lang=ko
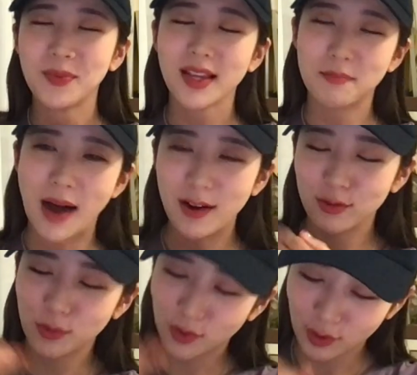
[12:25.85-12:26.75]

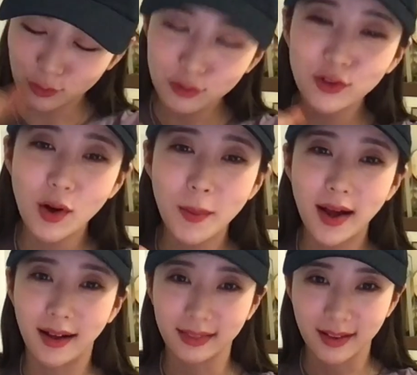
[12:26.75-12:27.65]
마루도 이렇게
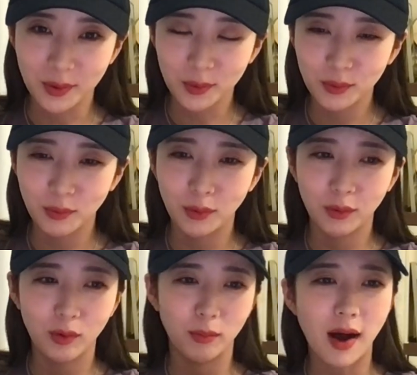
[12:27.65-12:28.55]
두드려봐야 안다고
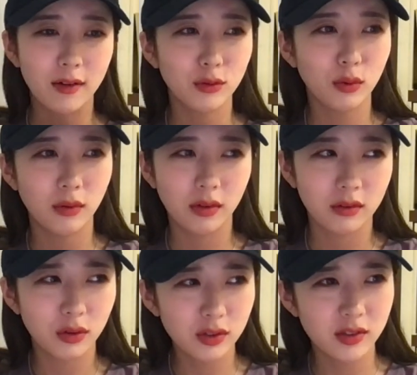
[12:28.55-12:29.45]
뭐 마루도
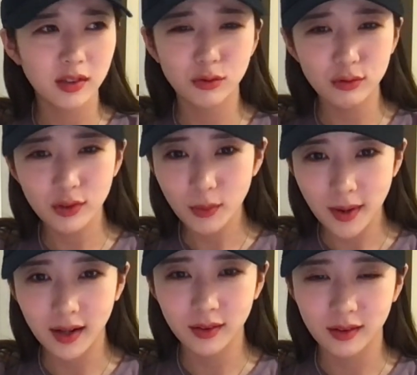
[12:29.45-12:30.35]
그 진짜
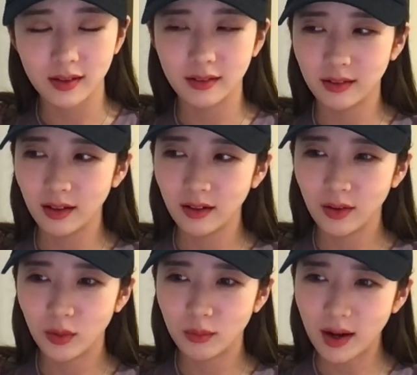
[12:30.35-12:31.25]
두드려봐야 되나 했는데
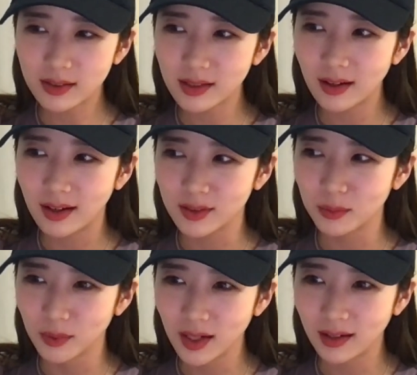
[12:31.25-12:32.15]
막상 가서
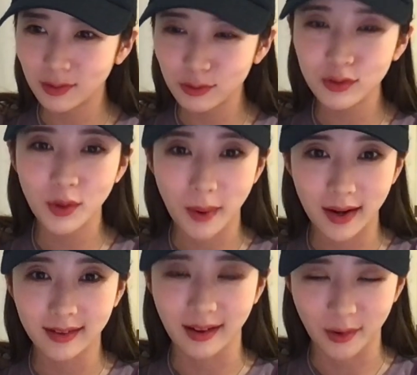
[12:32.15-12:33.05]
보니까
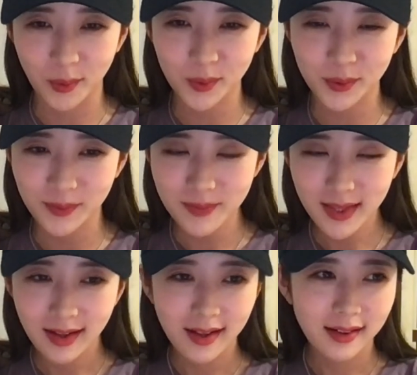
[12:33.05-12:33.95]
두드려봐야겠고
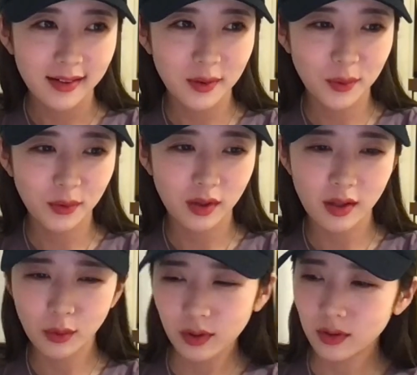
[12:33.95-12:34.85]
그리고
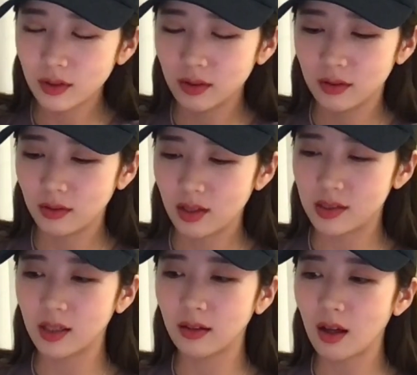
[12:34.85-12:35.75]
이거를 이
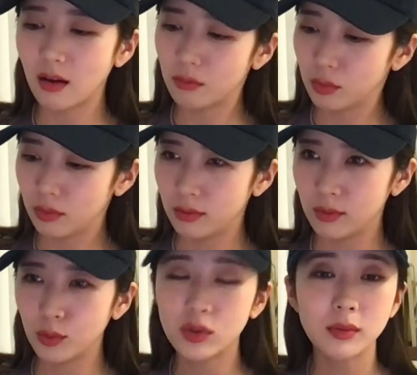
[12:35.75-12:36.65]
식탁 뭐
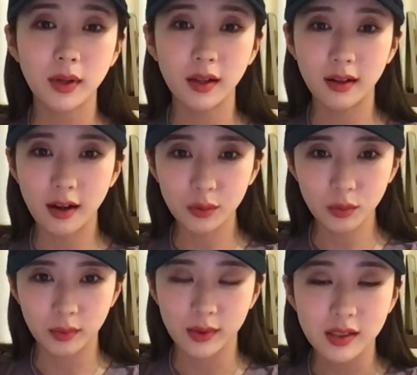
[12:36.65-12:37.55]
요즘에 하도
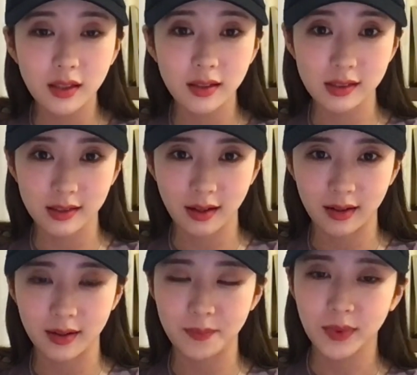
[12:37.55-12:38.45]
뭐
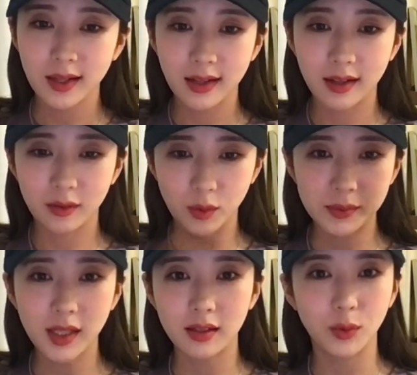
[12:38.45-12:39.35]
SNS나
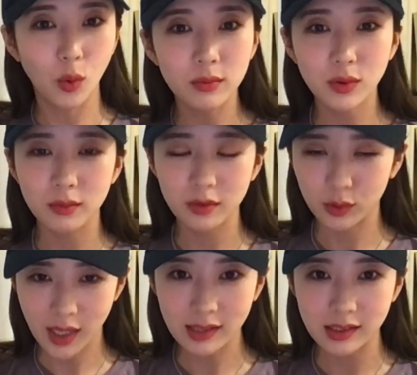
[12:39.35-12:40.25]
웹사이트에 너무너무
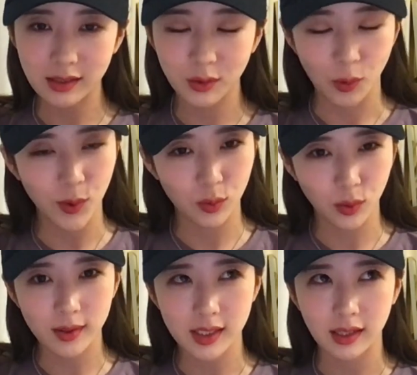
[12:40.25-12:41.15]
사진이나
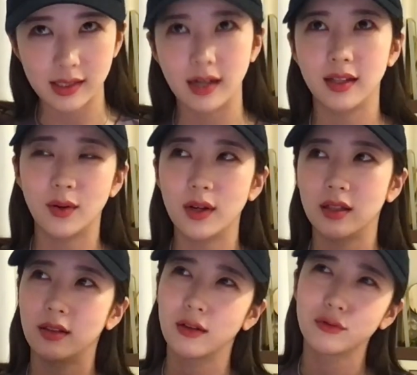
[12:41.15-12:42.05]
동영상이 잘 나와
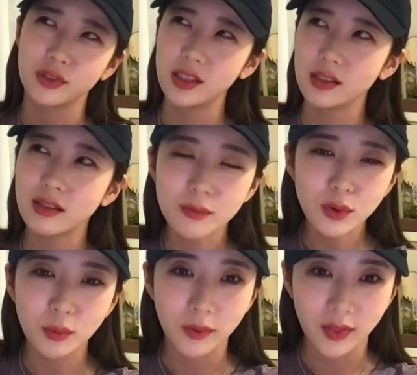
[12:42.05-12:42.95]
있는데 굳이
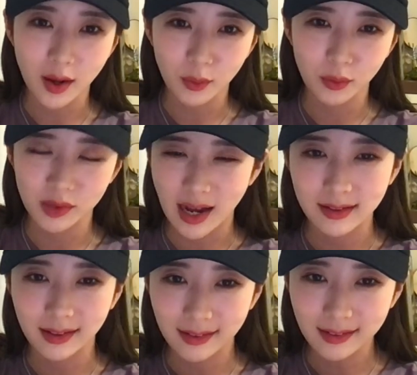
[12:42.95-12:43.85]
실물로 본다고
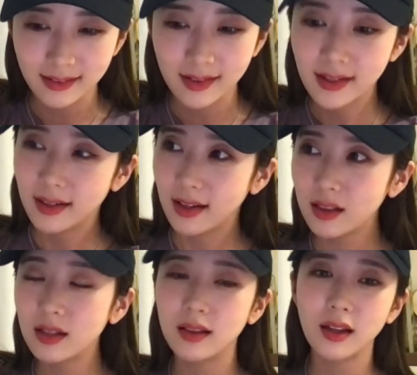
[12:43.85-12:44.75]
다를까?
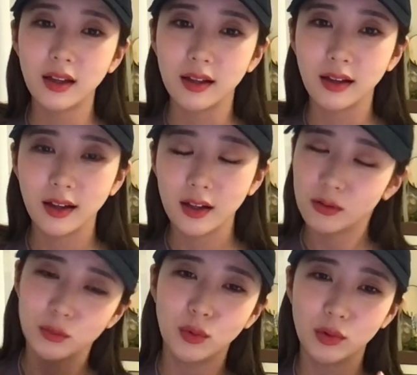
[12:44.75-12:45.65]
했는데
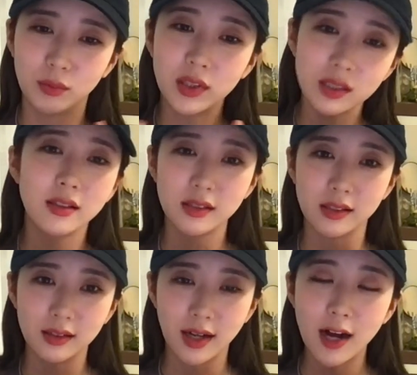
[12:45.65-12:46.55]
뭐 미친
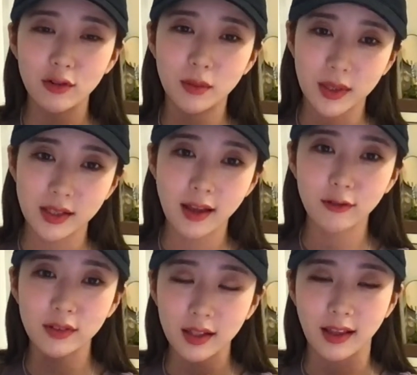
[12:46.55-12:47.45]
듯이 하루에 막 세
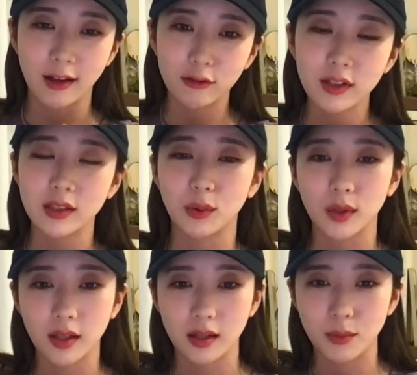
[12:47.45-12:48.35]
군데 네 군데씩
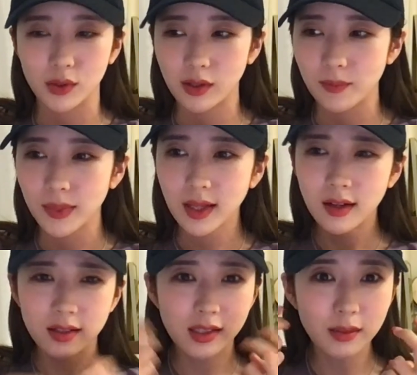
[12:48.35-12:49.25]
돌아다니면서
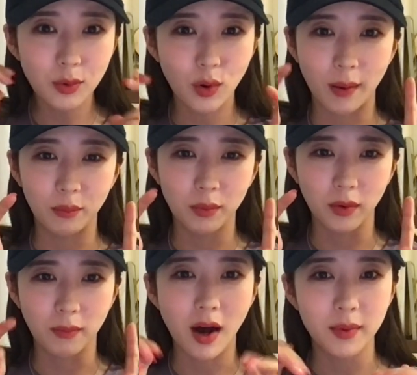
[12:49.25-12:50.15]
실물로 안
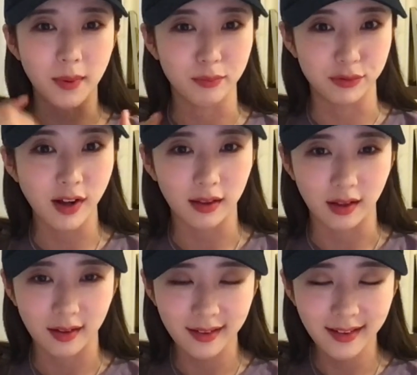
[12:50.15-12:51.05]
보면 마음이 막 불안해.
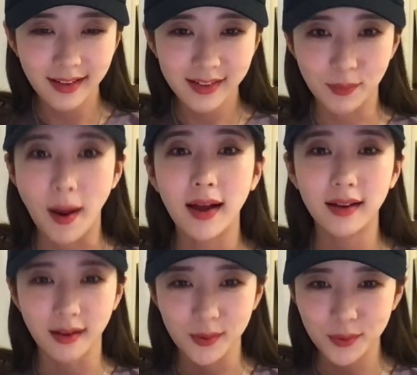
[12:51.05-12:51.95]
그래서
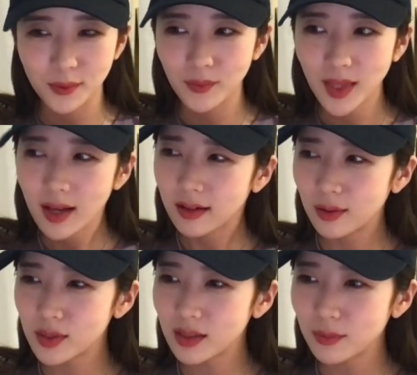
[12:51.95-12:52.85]
봐야겠고
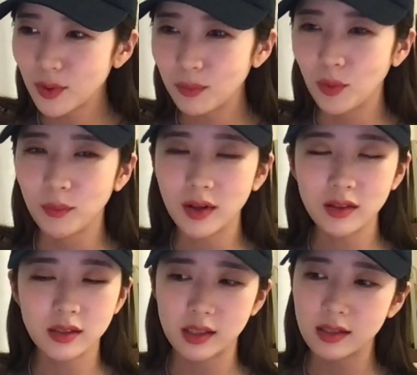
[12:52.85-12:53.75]
그리고 실물로
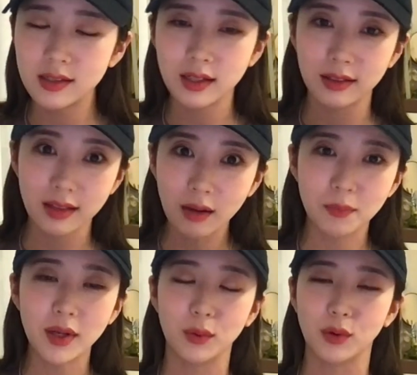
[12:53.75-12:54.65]
보면 진짜 딱
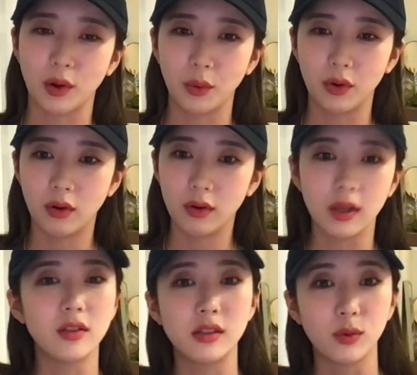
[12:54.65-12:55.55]
필이 오더라고요.
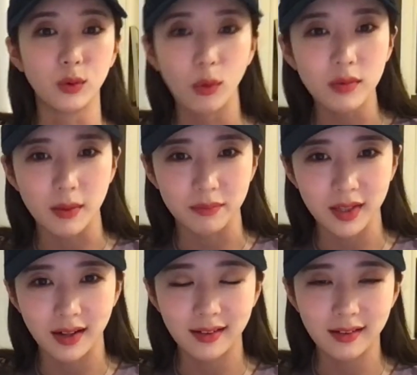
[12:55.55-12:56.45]
얘 너무
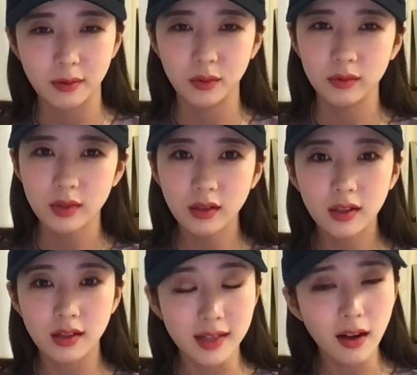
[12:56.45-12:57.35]
예쁘다 하고
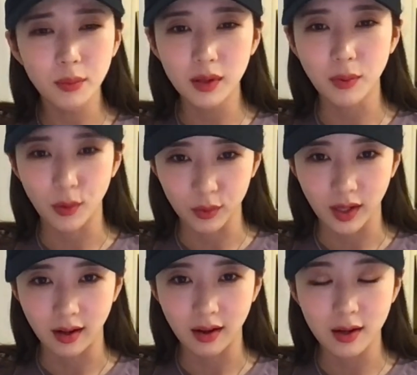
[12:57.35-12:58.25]
얘 생각보다
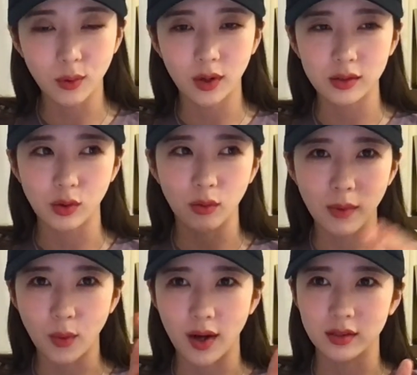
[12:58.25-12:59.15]
별로다 이런 게
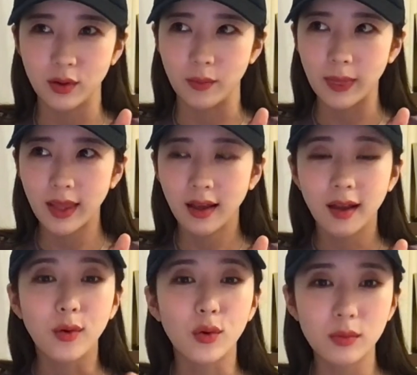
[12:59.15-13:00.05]
정말 와서
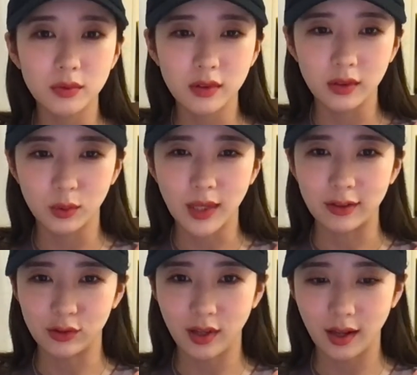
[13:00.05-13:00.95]
여러분들도
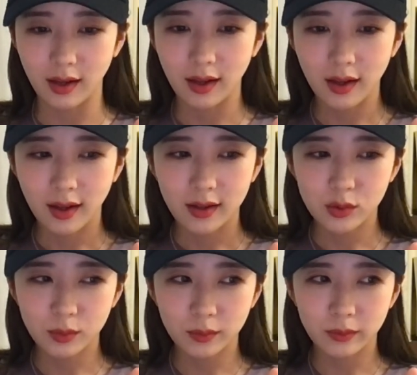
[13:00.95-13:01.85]
나중에
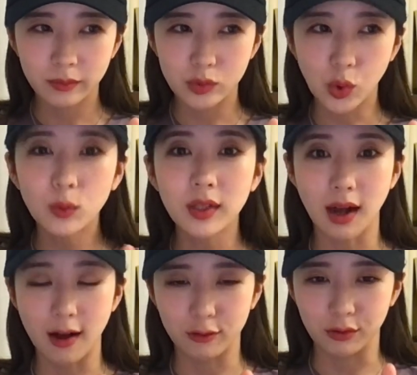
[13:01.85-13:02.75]
좀 좋은
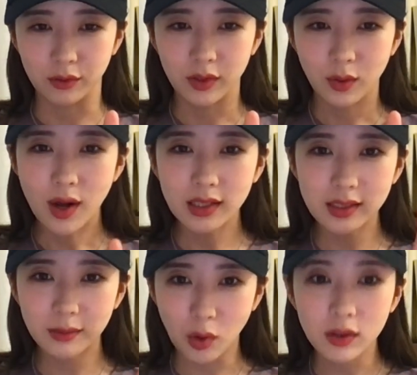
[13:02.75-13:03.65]
가구
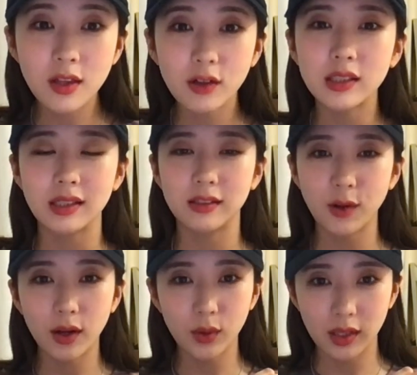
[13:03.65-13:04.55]
확몇 년씩
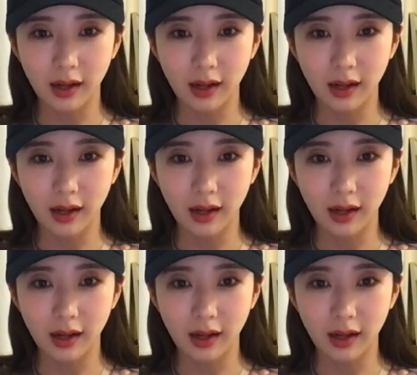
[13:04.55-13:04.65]
써야 되는